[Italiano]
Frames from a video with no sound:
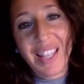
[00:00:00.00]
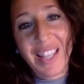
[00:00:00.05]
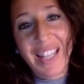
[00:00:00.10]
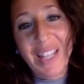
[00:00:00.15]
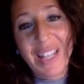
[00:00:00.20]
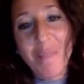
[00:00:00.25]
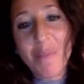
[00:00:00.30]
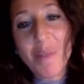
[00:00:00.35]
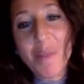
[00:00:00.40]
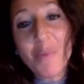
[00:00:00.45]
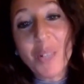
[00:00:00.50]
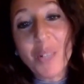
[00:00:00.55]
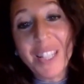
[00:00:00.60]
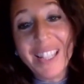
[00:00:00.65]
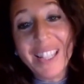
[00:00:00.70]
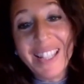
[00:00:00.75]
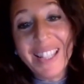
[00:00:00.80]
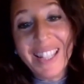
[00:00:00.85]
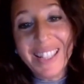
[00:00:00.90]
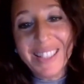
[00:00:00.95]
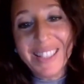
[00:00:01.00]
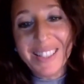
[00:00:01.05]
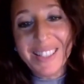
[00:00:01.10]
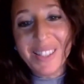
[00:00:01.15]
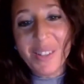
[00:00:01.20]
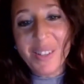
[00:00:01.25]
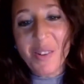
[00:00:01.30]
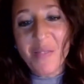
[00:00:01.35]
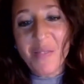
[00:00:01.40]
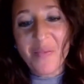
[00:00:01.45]
Il primo
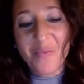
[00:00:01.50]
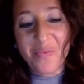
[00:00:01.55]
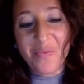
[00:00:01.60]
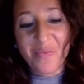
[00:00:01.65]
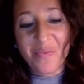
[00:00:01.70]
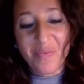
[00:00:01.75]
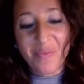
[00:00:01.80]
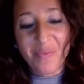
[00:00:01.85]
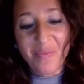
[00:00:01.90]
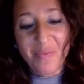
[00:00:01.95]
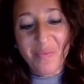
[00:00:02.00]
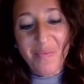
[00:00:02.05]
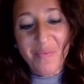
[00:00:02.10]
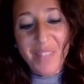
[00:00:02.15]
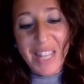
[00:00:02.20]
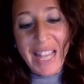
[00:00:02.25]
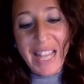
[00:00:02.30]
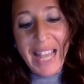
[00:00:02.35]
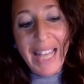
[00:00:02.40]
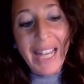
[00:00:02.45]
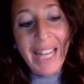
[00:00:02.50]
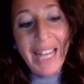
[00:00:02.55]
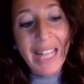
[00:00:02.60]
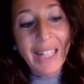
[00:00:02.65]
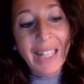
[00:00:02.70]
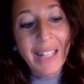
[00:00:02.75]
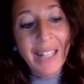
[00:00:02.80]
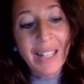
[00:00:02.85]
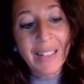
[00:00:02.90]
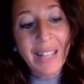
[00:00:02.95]
indizio è che
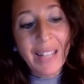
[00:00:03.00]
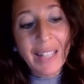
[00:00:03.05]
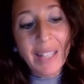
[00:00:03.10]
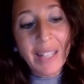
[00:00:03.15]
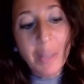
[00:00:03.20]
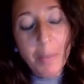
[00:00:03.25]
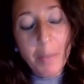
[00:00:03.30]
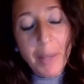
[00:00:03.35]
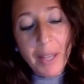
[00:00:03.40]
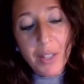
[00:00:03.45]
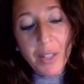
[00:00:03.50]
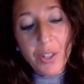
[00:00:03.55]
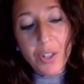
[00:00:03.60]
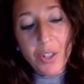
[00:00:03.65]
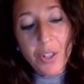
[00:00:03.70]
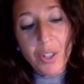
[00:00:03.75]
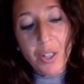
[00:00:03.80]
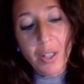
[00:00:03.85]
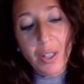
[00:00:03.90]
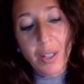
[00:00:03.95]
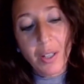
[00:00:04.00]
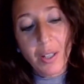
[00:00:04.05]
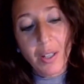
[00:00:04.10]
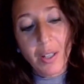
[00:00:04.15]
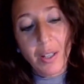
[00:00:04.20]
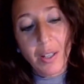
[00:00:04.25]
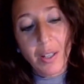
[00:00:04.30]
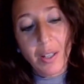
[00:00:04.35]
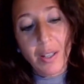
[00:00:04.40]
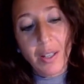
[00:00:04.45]
nell'età dei pesci
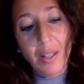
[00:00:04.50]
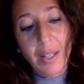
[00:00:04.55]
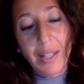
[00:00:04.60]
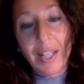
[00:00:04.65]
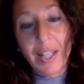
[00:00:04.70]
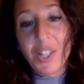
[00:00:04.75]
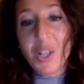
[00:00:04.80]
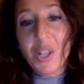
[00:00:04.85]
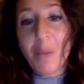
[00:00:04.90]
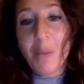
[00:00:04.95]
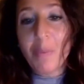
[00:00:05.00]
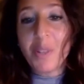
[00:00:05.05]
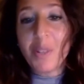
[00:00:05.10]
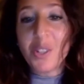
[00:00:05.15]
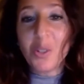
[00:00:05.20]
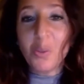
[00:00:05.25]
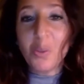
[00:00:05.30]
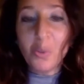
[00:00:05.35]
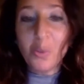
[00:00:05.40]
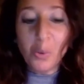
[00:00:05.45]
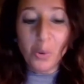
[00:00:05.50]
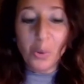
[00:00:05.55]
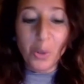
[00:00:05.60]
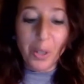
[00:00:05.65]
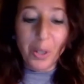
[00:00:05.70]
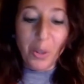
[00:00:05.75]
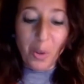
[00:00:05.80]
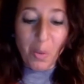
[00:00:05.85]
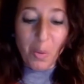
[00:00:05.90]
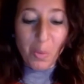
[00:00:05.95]
che ci ha preceduto,
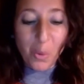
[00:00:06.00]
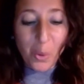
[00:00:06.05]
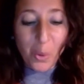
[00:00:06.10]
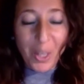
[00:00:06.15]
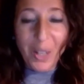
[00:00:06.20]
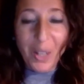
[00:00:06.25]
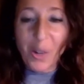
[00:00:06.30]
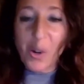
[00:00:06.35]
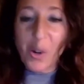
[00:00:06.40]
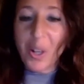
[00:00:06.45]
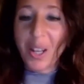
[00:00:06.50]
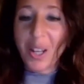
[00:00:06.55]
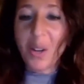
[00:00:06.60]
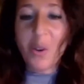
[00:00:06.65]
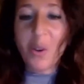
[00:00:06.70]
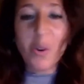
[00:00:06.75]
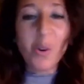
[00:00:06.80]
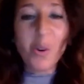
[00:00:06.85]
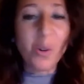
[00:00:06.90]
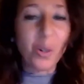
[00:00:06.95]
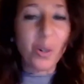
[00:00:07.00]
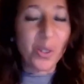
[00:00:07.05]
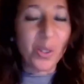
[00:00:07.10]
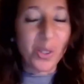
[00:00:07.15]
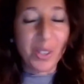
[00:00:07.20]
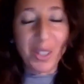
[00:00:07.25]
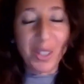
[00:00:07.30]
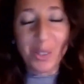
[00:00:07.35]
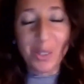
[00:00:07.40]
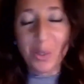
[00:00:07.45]
che comunque è ancora in corso,
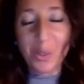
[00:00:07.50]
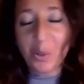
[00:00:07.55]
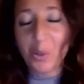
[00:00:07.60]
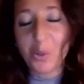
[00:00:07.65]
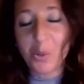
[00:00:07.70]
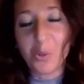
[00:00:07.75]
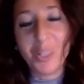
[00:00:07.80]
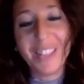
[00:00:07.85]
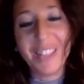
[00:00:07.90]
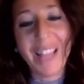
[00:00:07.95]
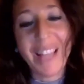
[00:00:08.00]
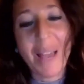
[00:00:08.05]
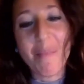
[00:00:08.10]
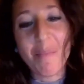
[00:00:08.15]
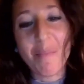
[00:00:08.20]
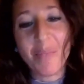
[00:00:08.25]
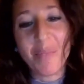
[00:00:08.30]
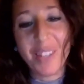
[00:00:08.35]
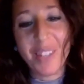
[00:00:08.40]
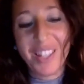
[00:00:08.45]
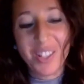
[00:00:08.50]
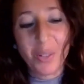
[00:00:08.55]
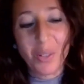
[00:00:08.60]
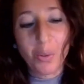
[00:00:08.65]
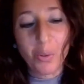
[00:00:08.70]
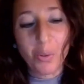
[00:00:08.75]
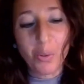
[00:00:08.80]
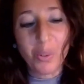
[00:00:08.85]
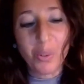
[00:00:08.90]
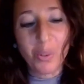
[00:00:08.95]
adesso sui tempi c'è
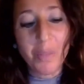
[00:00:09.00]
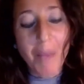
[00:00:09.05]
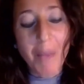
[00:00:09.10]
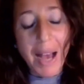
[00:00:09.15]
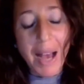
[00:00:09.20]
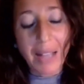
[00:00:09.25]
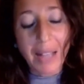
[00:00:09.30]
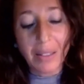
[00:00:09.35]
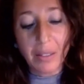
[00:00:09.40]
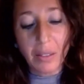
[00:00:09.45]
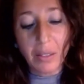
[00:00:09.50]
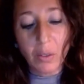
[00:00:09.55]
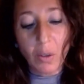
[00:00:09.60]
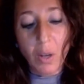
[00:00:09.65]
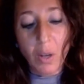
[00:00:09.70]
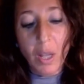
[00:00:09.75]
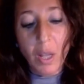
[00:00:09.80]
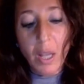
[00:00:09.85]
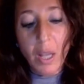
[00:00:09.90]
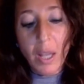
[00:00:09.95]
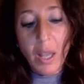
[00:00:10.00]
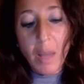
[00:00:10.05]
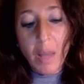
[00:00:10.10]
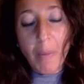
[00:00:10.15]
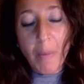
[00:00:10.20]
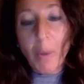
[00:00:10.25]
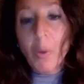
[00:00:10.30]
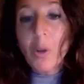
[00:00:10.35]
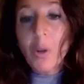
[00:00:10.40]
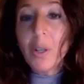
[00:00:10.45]
tutto un dibattito,
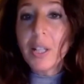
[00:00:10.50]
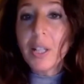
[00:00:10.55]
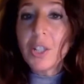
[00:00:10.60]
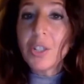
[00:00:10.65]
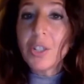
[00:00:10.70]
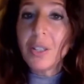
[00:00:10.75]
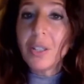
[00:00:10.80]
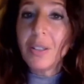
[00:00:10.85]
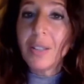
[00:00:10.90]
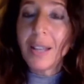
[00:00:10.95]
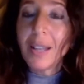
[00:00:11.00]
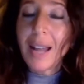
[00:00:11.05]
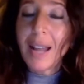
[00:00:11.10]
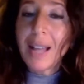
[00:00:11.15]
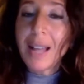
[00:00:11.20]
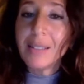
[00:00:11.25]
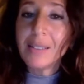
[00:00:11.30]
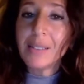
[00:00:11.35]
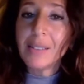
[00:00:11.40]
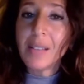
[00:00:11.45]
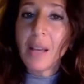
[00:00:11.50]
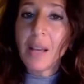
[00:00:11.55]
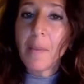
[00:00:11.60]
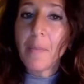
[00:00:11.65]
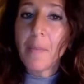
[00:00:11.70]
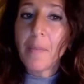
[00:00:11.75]
ma quello che ci interessa